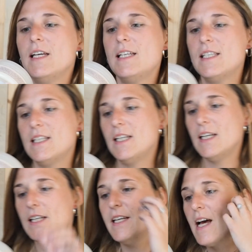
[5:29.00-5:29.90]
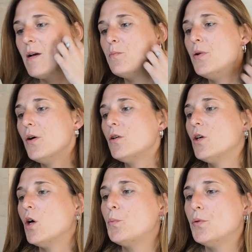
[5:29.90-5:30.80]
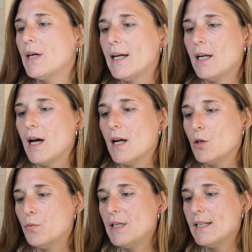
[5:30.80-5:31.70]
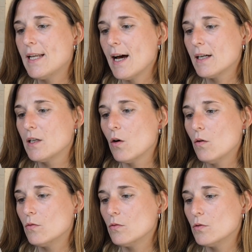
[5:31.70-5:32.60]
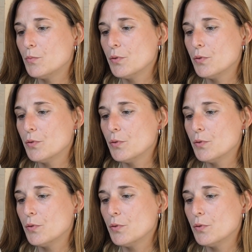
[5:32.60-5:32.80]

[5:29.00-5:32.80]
Ici, il y a un beurre corporel à l'huile d'argan euh,